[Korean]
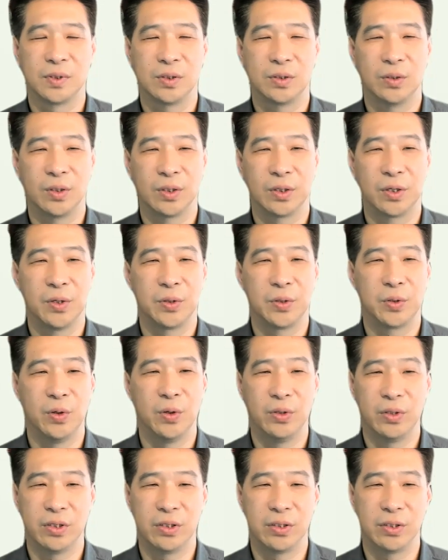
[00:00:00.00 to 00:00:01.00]
초대교회
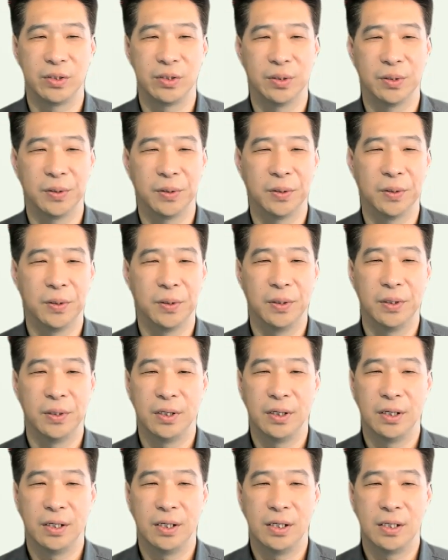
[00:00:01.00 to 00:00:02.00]
교인들은요,
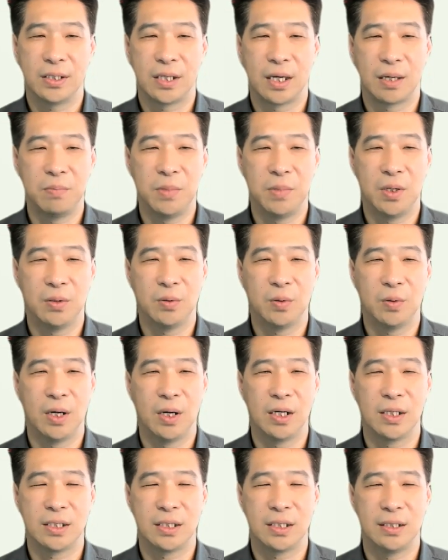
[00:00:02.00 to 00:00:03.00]

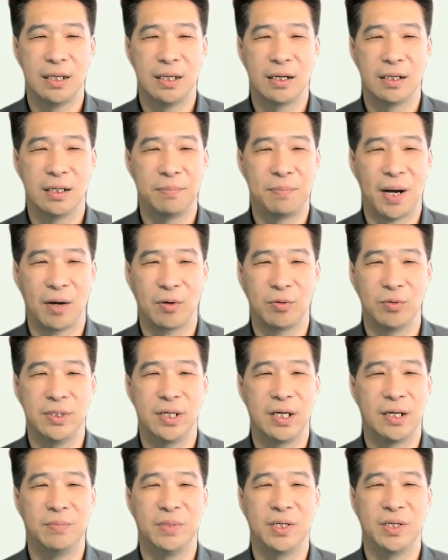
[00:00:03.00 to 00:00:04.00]
생명과 신앙을 바꾼
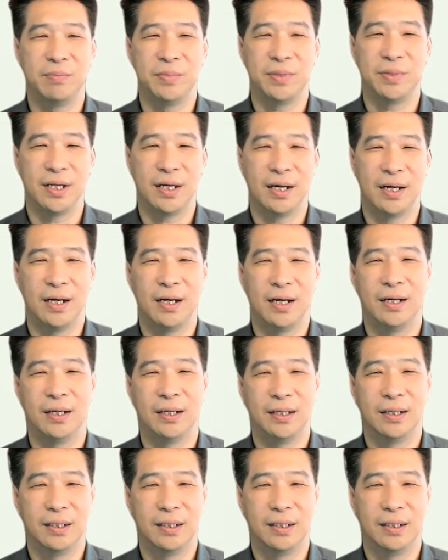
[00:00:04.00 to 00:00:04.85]
사람들입니다.